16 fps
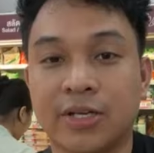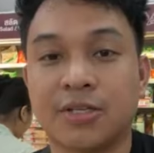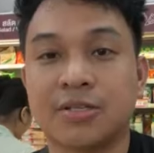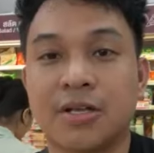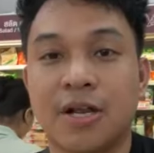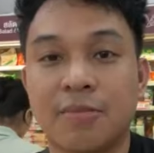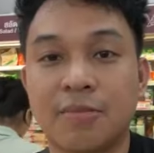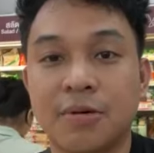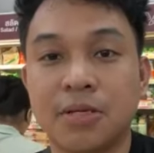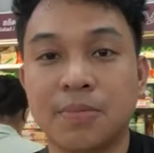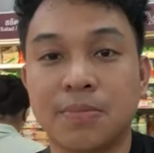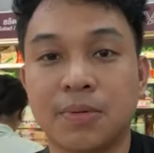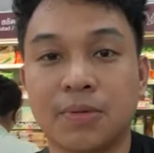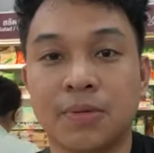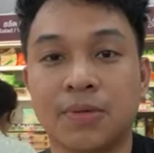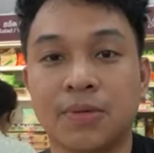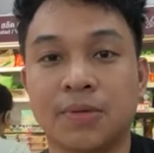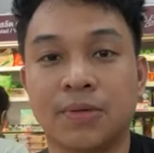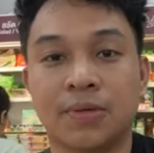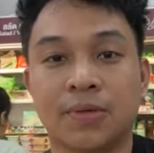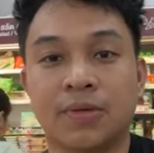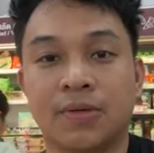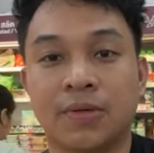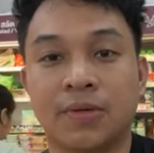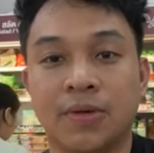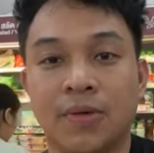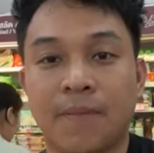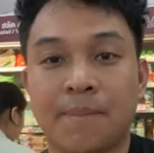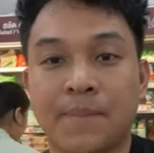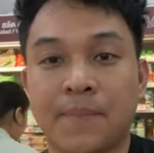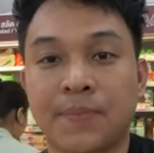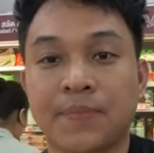yan, salamat po.
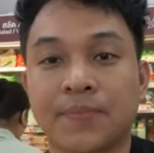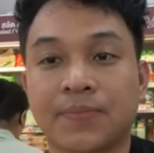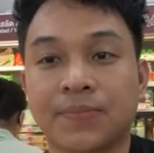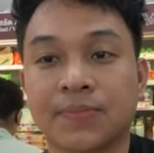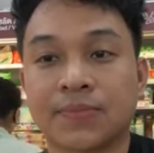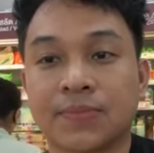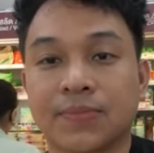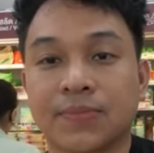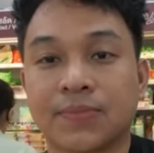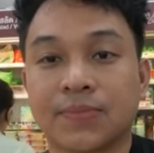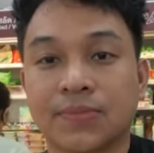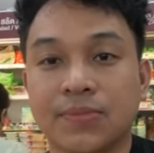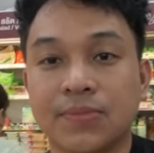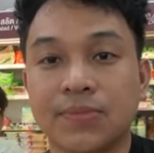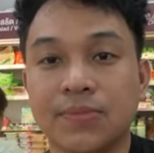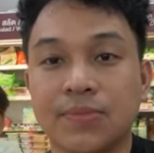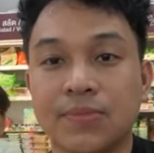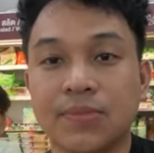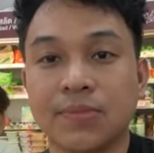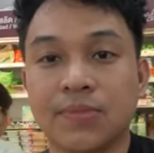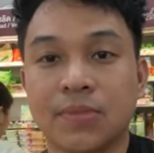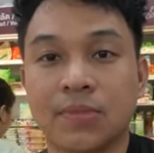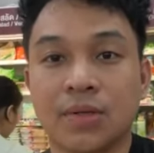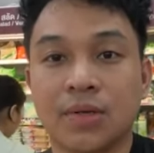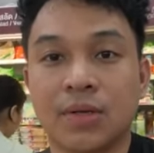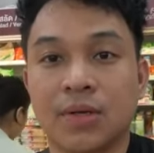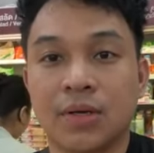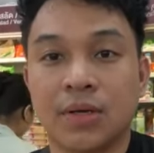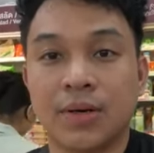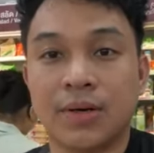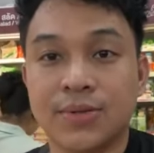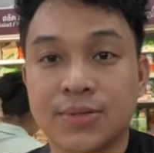Nakakapatay ba ang yogurt?
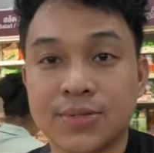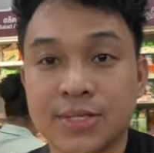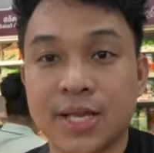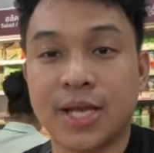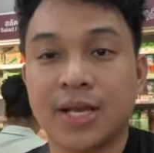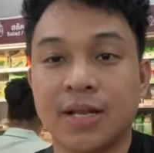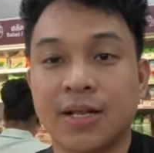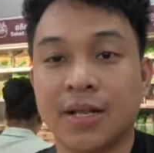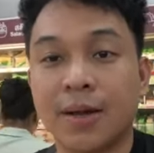Lucel,